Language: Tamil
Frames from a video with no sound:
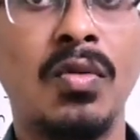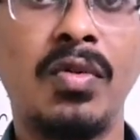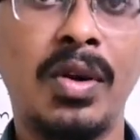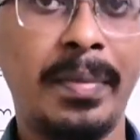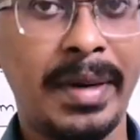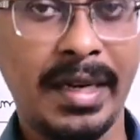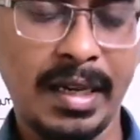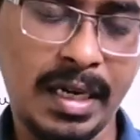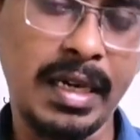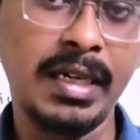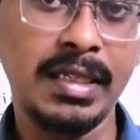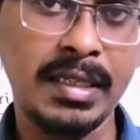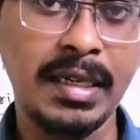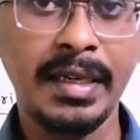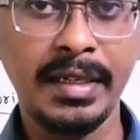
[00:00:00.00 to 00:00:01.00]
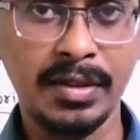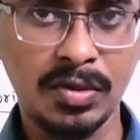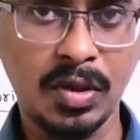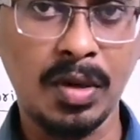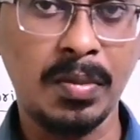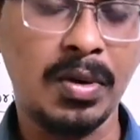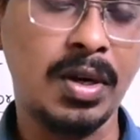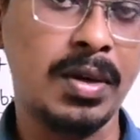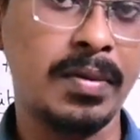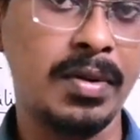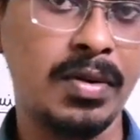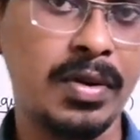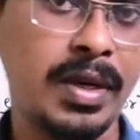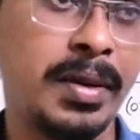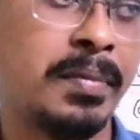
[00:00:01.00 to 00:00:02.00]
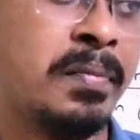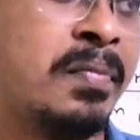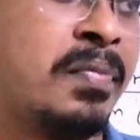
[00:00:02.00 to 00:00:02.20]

ஃபார் பெட்டர் அண்டர்ஸ்டாண்டிங் சொல்லப்போனால் ஓகே